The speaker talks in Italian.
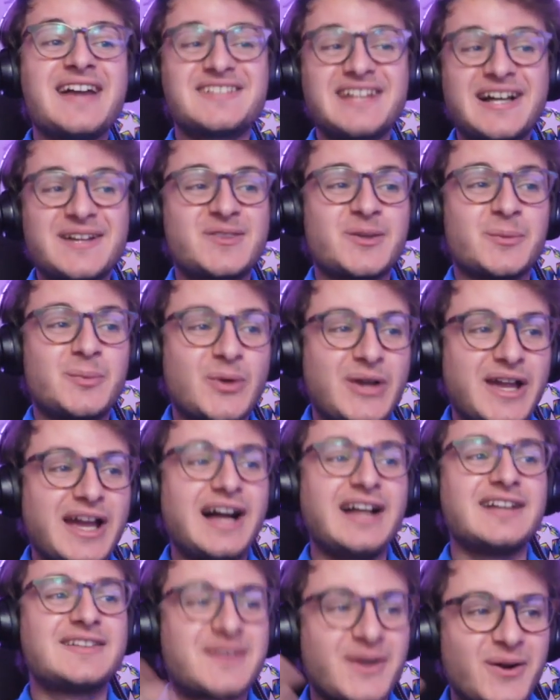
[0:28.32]
Esatto, più che
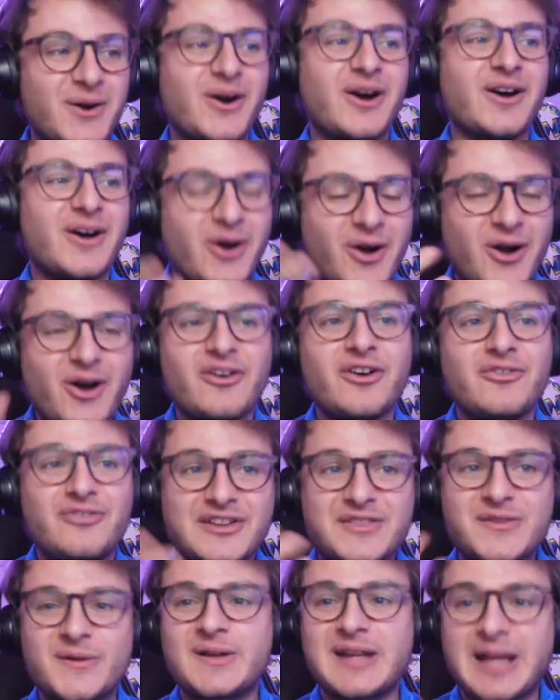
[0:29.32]
altro ho, ho,
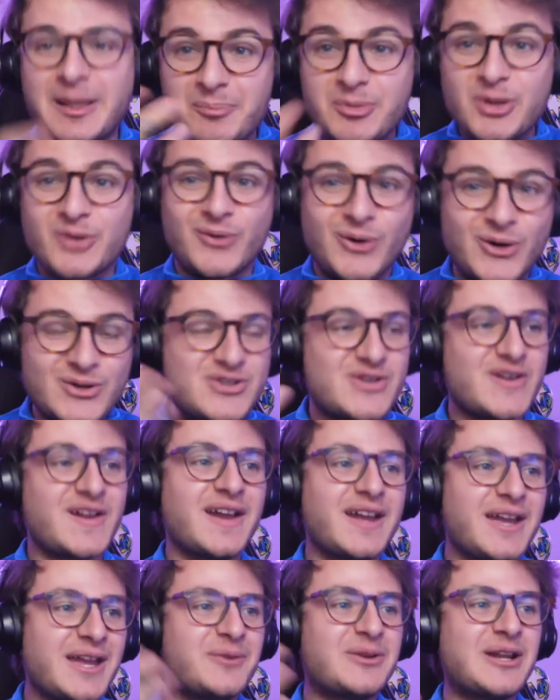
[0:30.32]
fatto il cambio voce
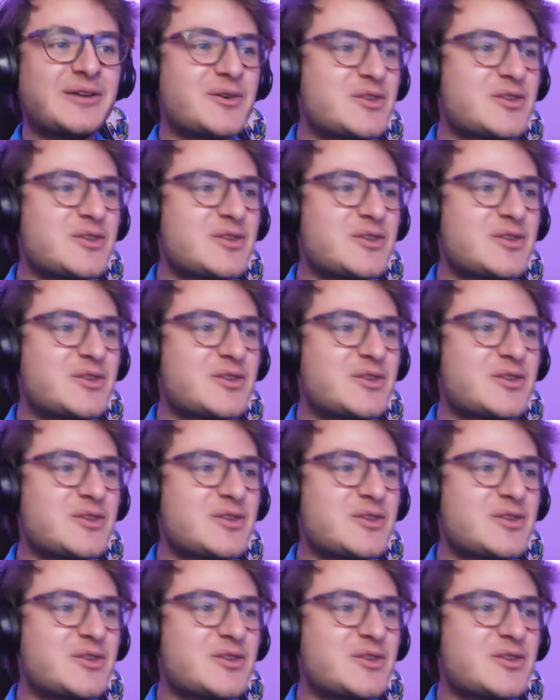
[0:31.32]
in una